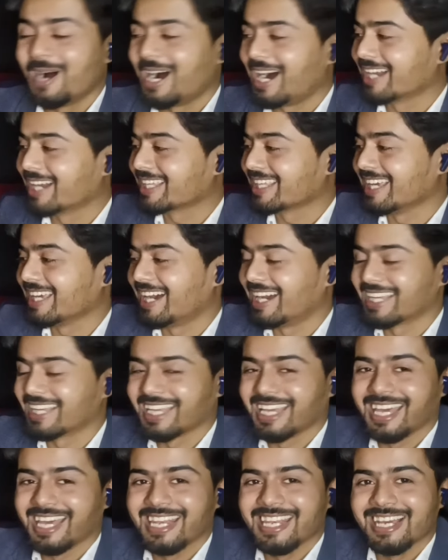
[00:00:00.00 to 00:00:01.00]
माँ के
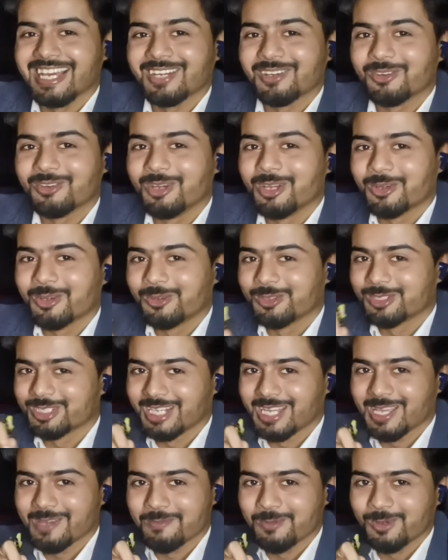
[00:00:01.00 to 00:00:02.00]
आगे है ना कोई कुछ
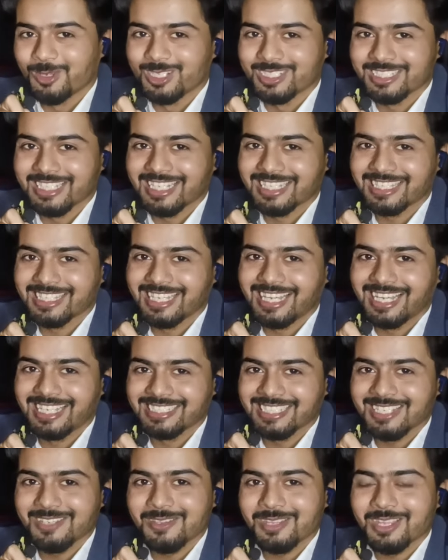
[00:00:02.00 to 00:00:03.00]
नहीं बोल सकता
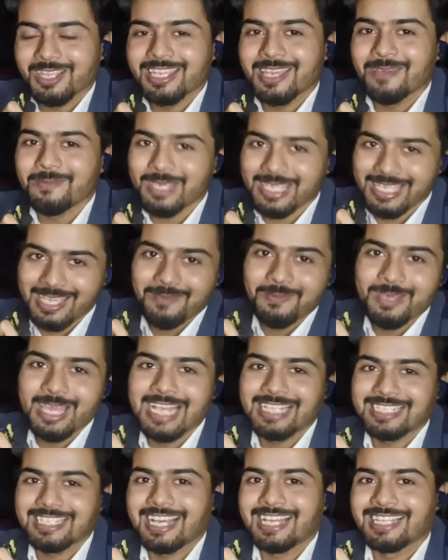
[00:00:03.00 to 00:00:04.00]
ऐसा होता तो। ये भी ये भी
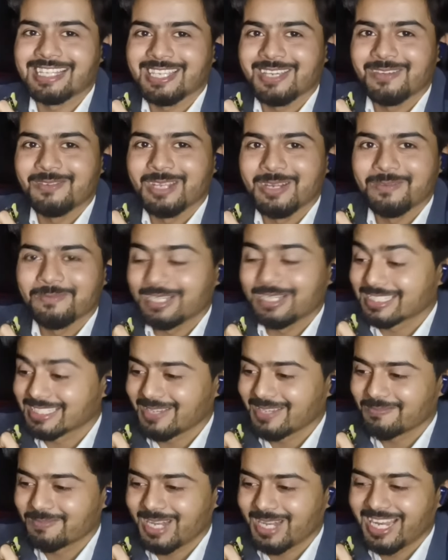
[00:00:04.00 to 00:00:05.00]
ऐसे आती है मेरे
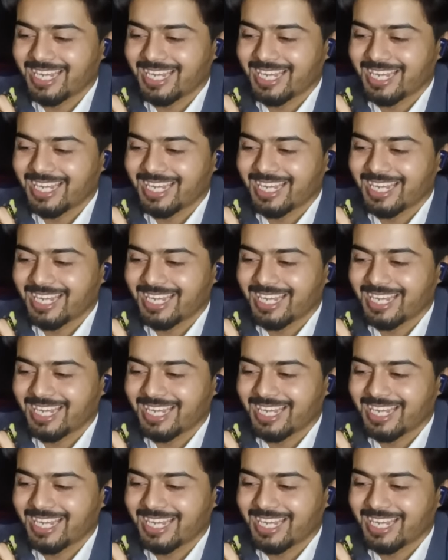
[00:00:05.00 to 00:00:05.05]
पास ये